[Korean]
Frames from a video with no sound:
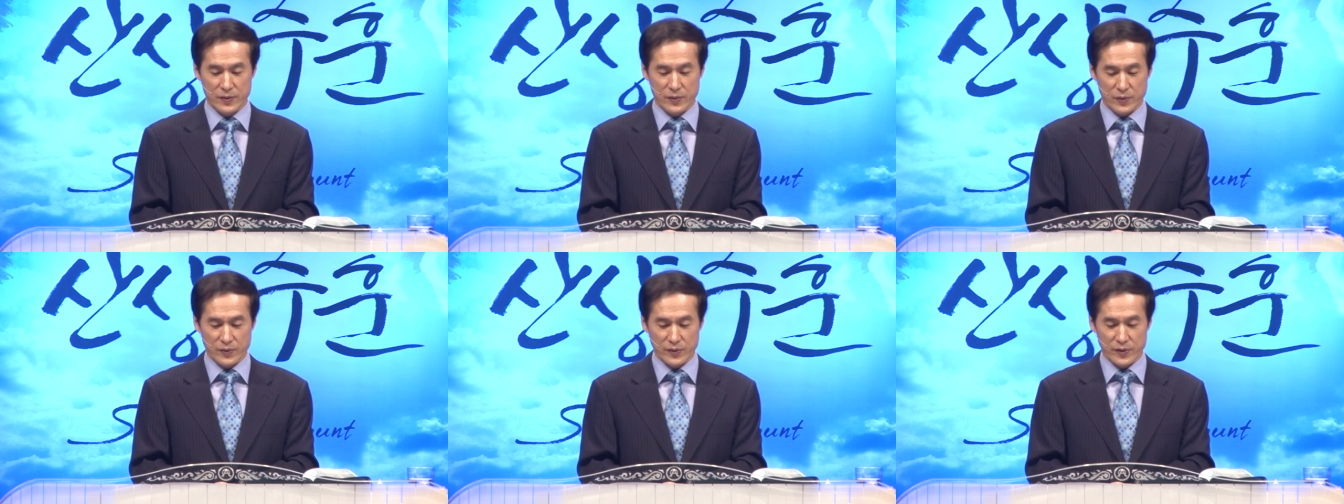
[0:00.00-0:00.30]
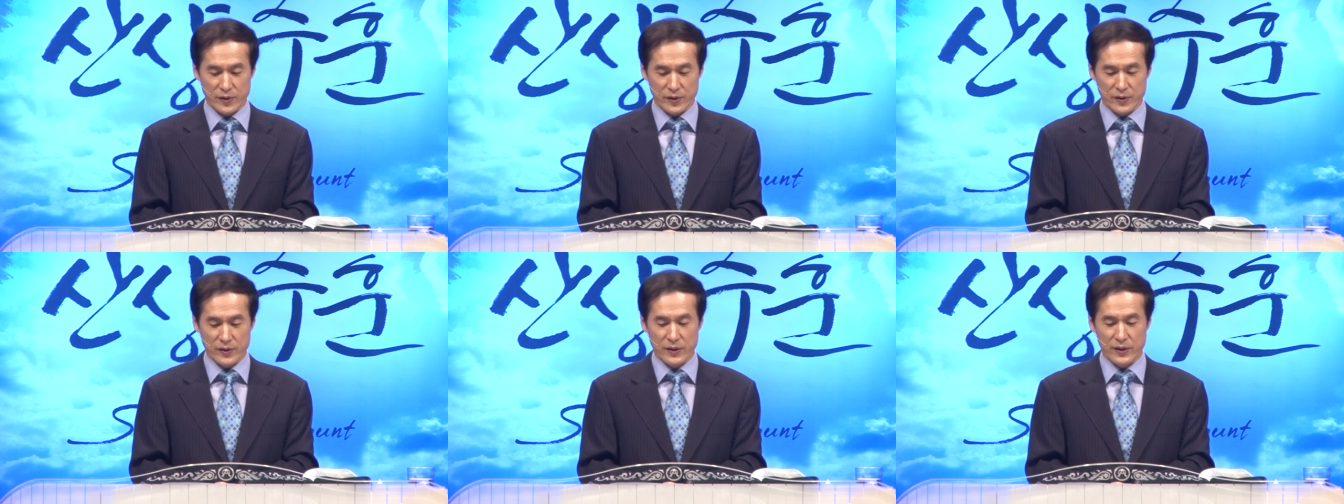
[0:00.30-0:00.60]

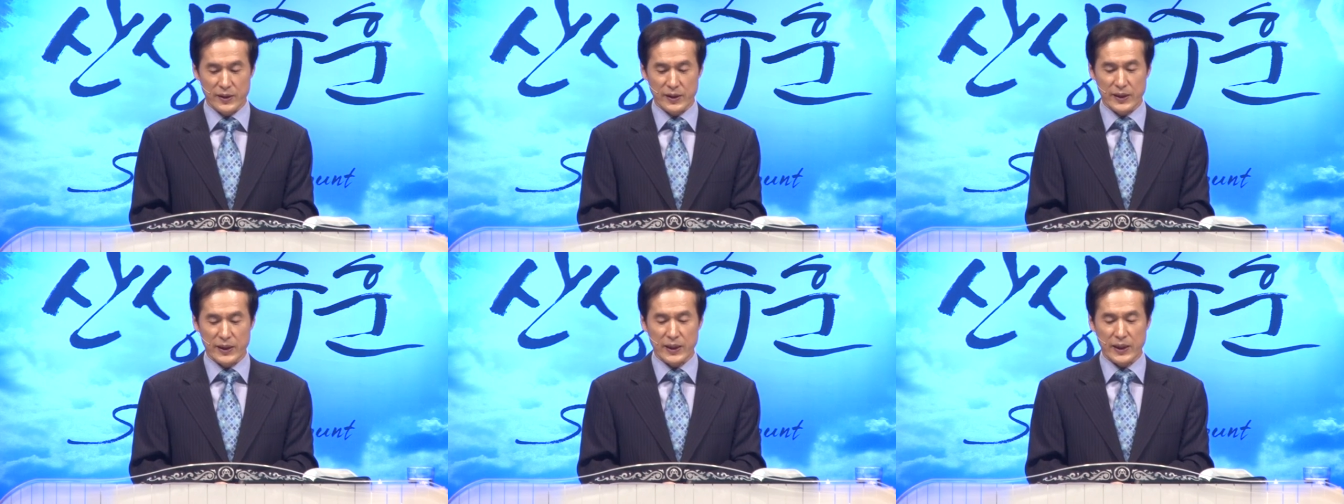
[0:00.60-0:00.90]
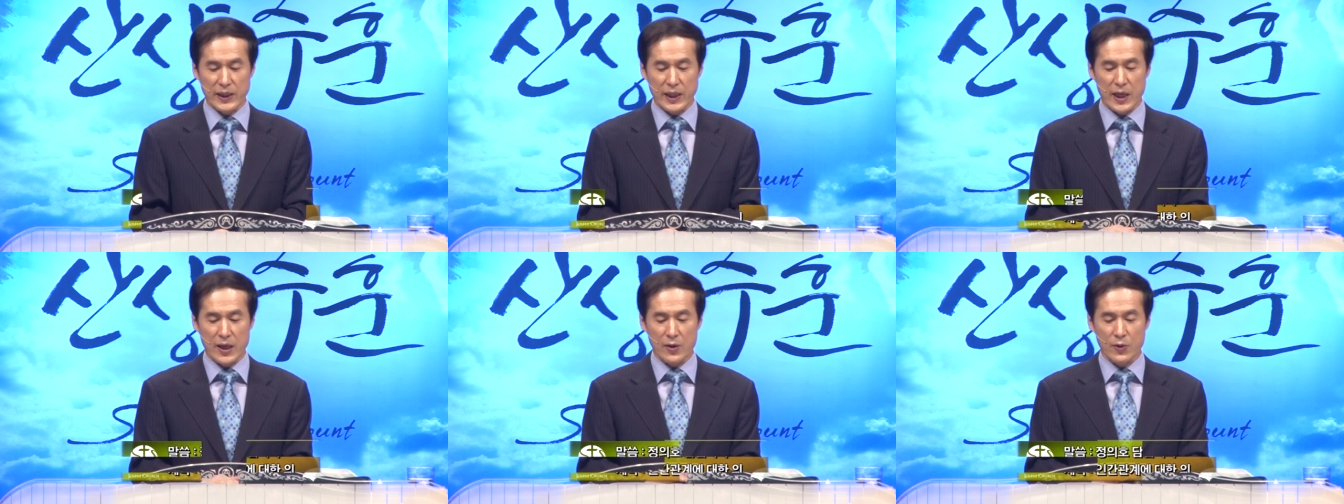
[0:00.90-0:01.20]
오늘은
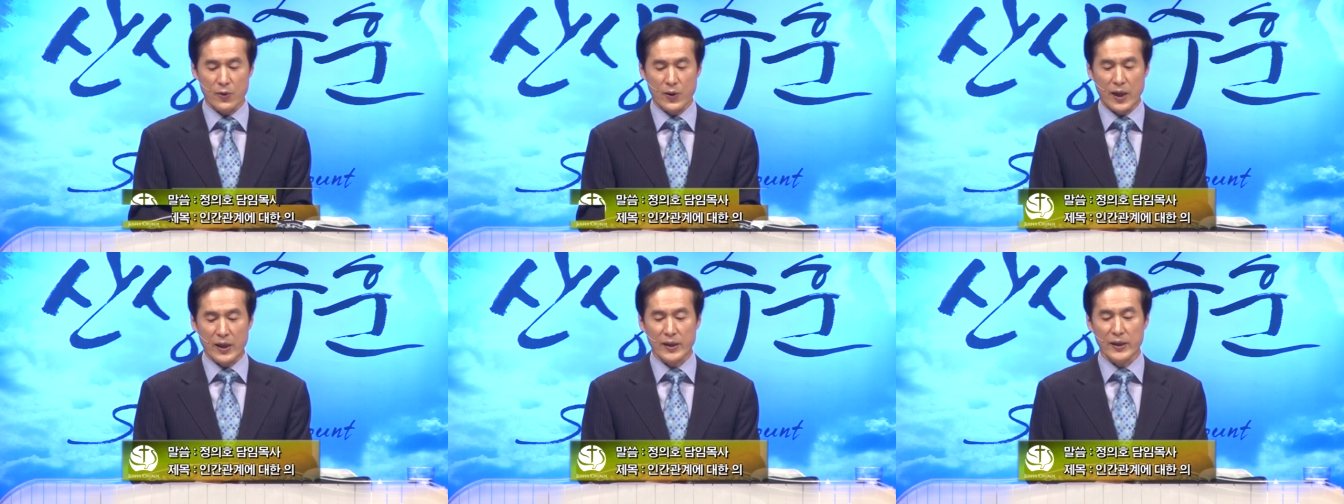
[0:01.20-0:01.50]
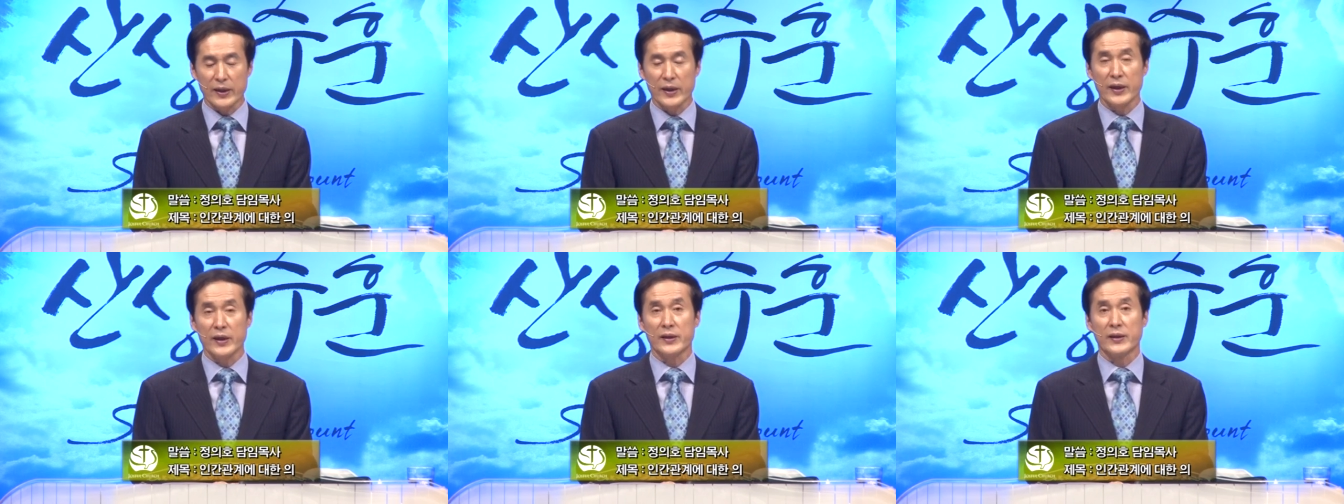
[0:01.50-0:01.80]

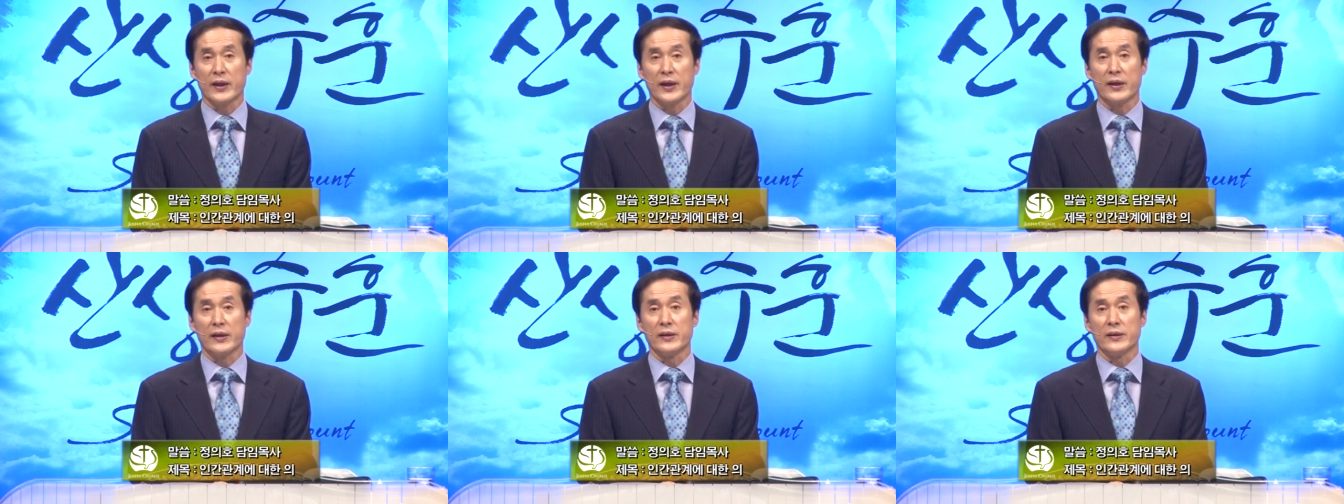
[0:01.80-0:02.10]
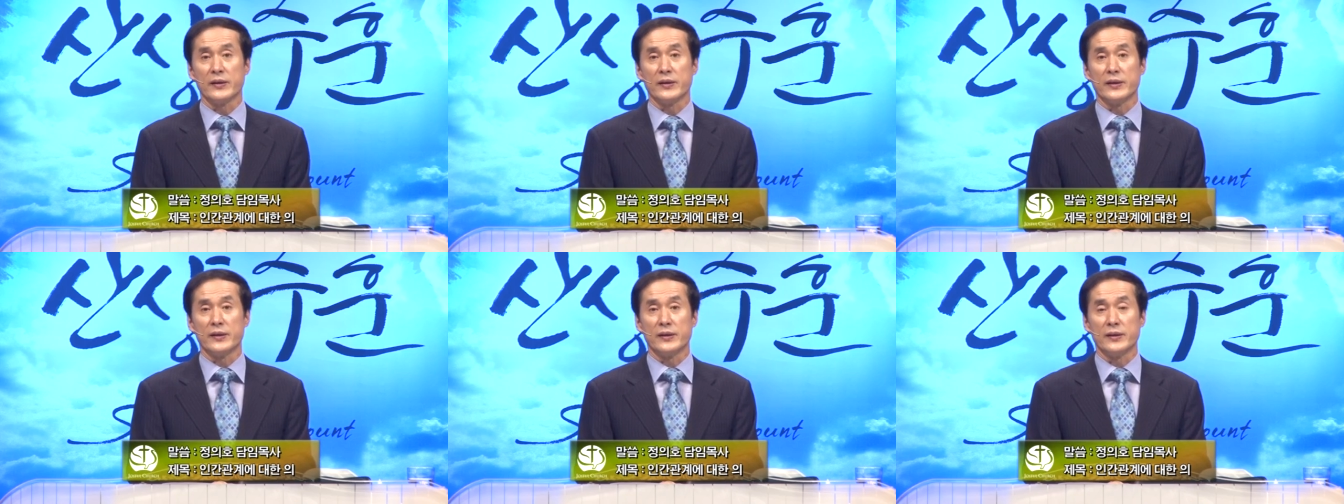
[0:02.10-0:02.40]
인간관계에 대한
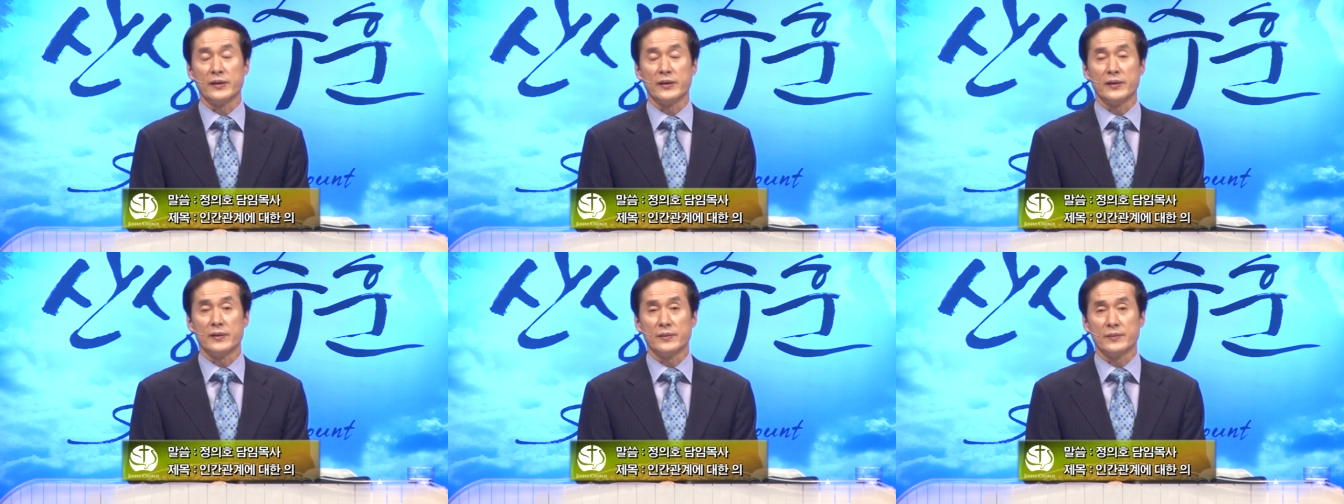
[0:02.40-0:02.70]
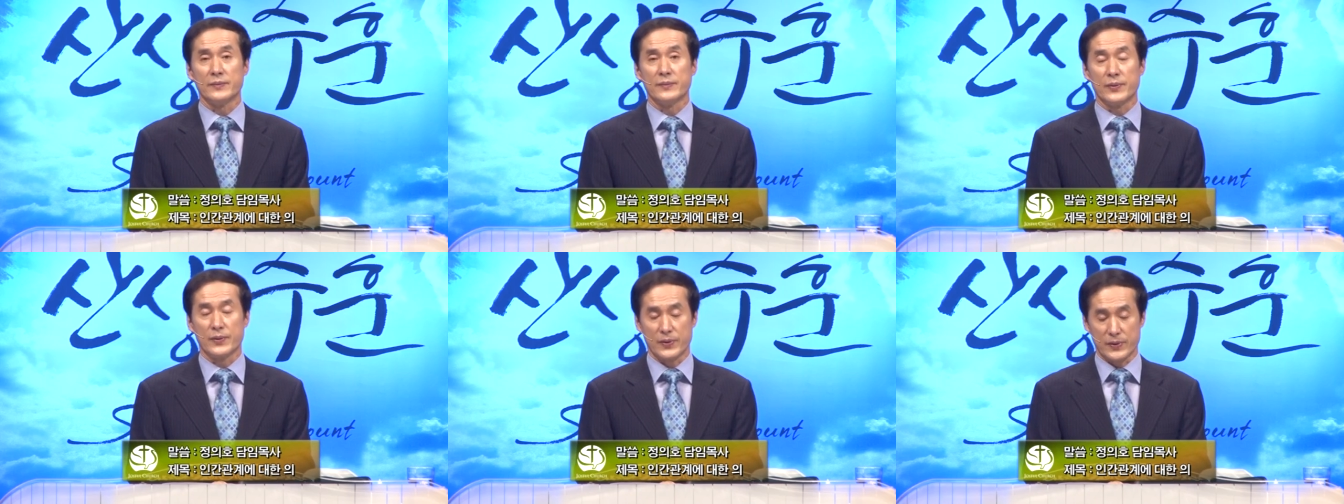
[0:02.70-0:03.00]
의를 의
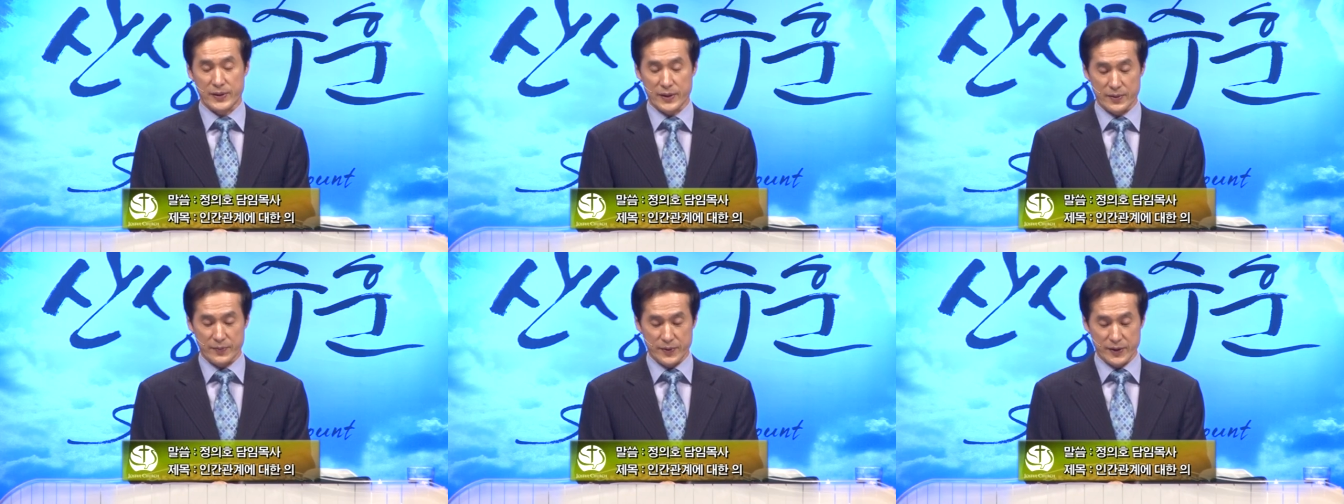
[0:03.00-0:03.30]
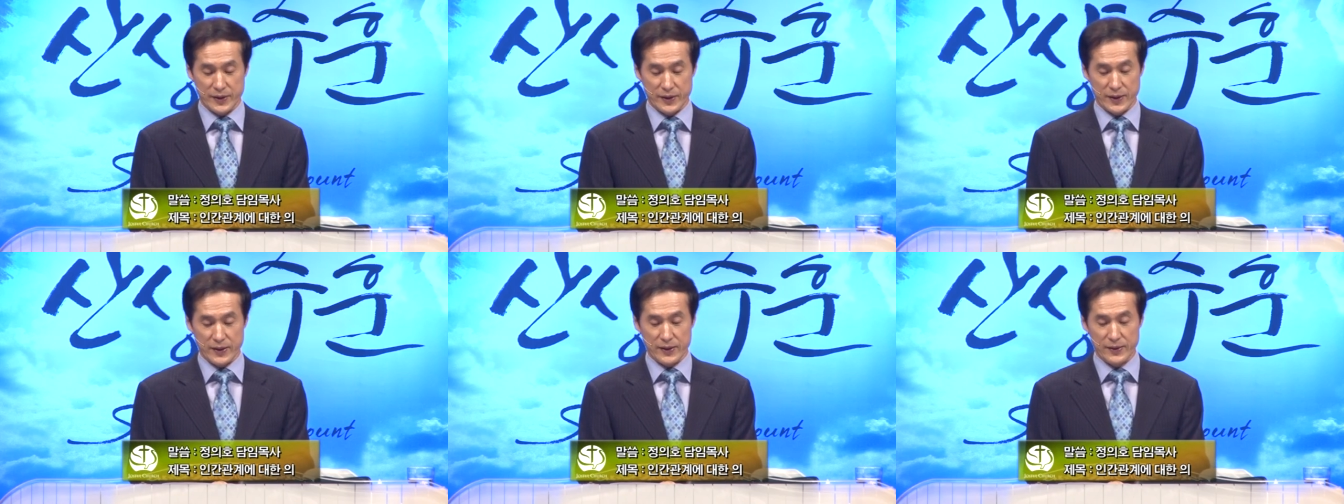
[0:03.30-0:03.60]
보고자
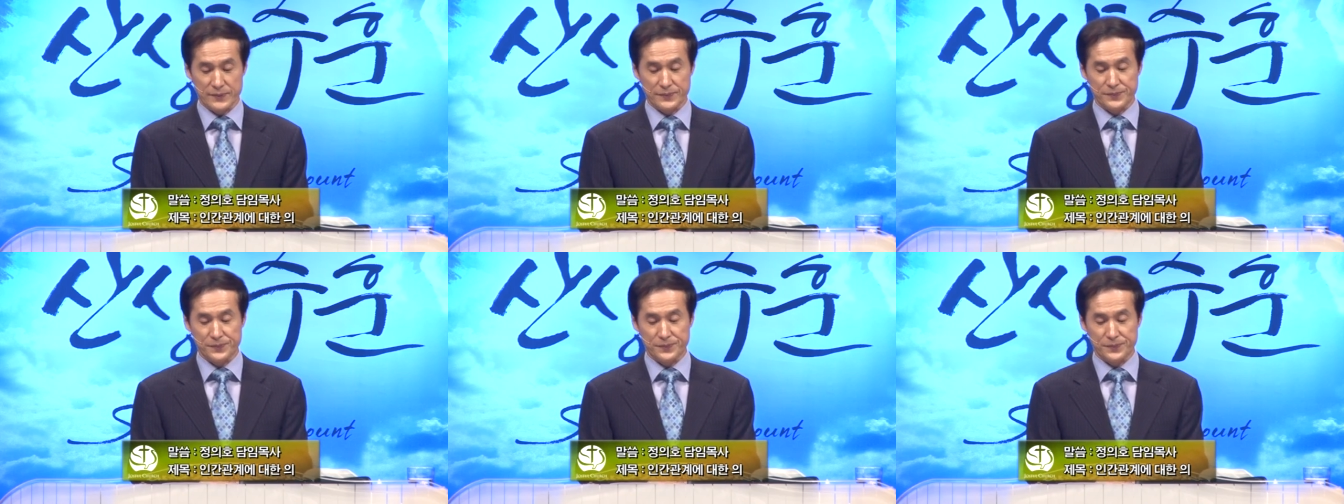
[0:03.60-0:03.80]
합니다.